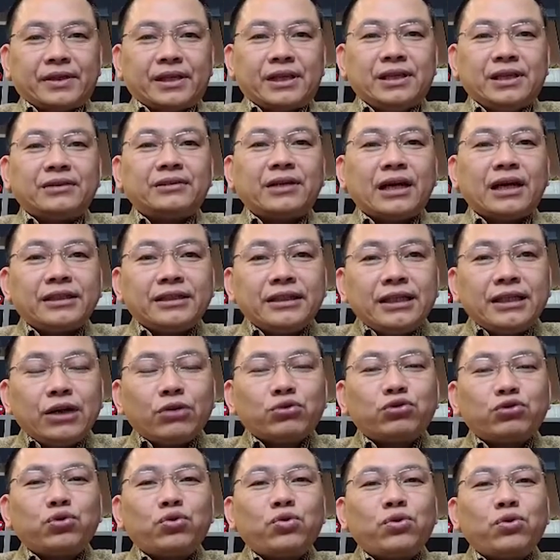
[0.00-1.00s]
Nhưng rất
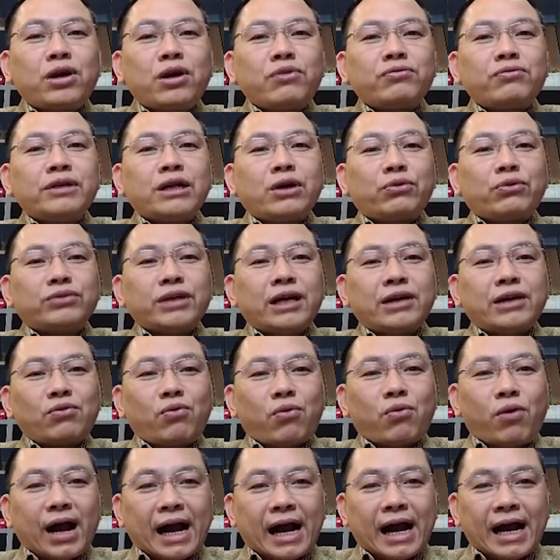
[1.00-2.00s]
nhiều chú không hiểu nhân
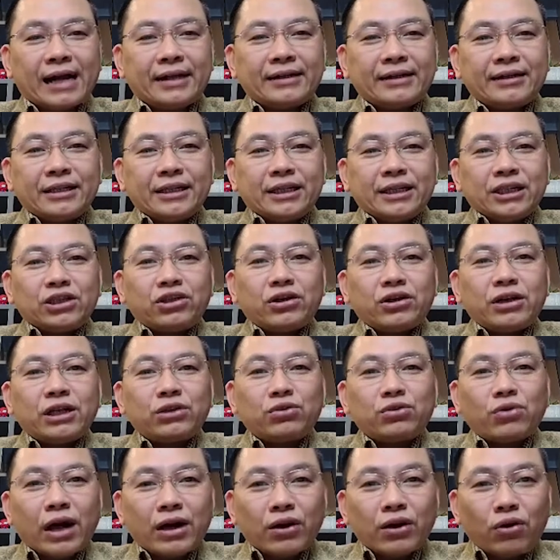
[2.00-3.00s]
quả cho
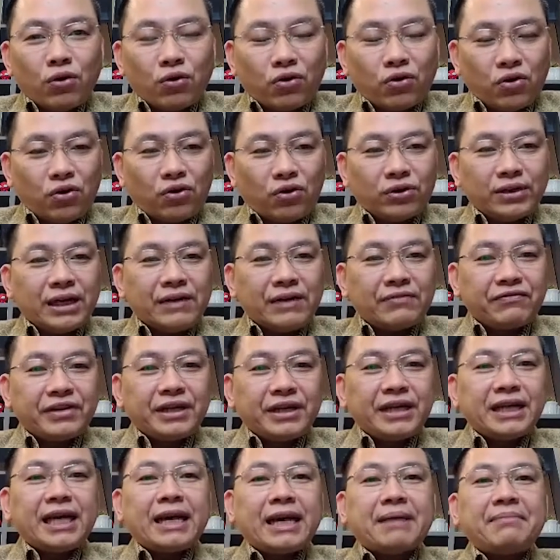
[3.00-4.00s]
nên toàn đổ lỗi là
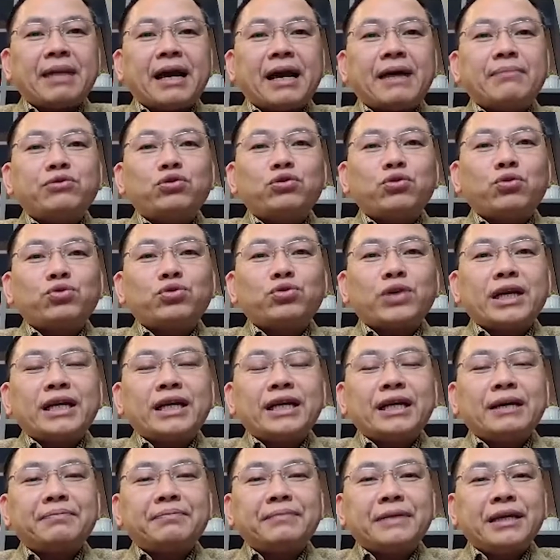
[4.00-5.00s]
vì em làm chủ doanh
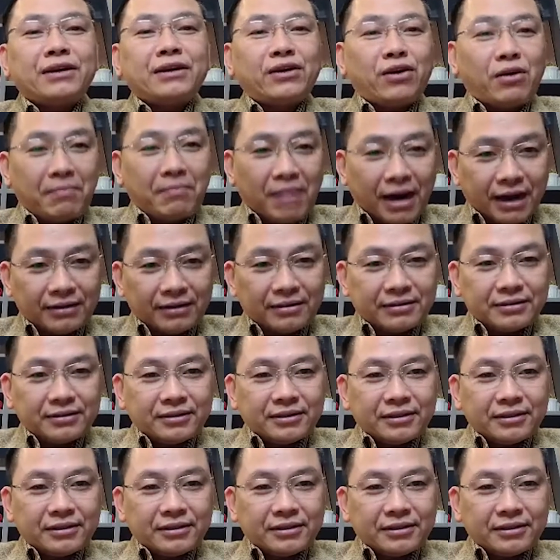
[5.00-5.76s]
nghiệp nên nó bận.